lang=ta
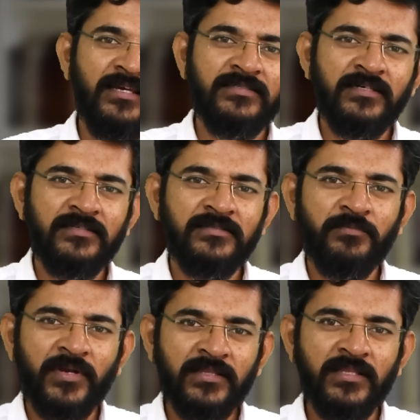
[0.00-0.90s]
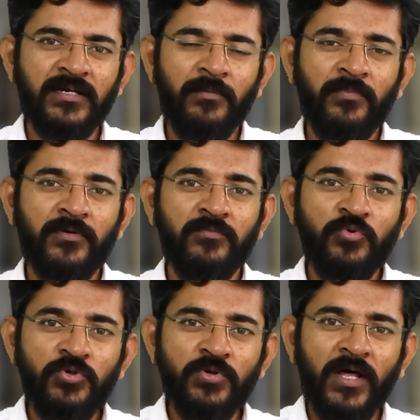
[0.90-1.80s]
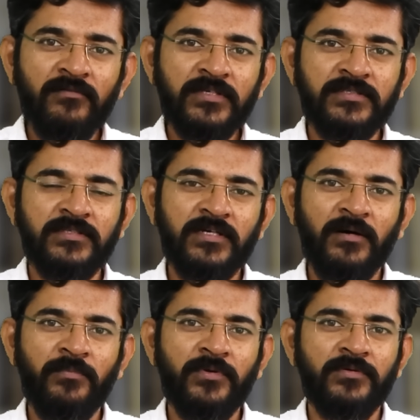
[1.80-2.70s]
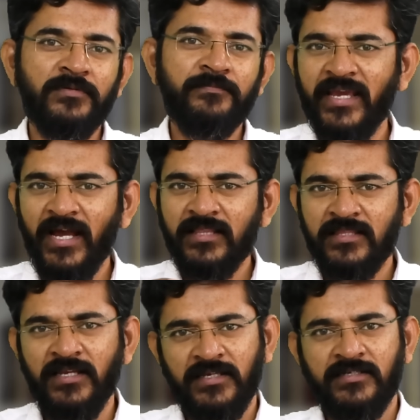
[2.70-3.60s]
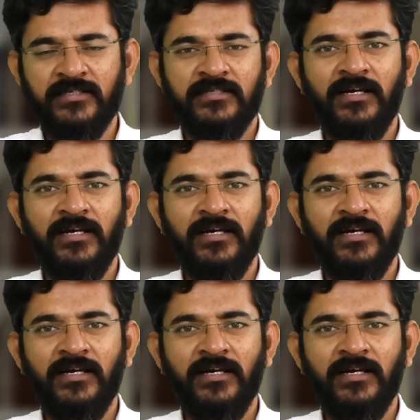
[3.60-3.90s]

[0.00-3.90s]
ஏசு கிறிஸ்து பிறந்ததுக்கு அப்புறம் முந்நூறாவது வருஷத்துக்கு அப்புறம் கேத்தலிக்